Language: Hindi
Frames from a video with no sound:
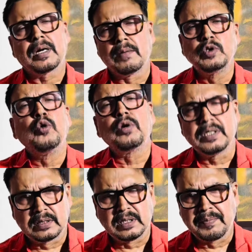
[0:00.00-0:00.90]
कमजोर
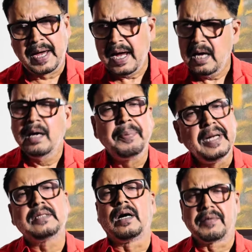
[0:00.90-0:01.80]
स्थिति में है
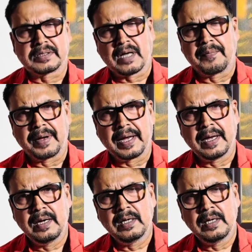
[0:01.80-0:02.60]
पीड़ित अवस्था में है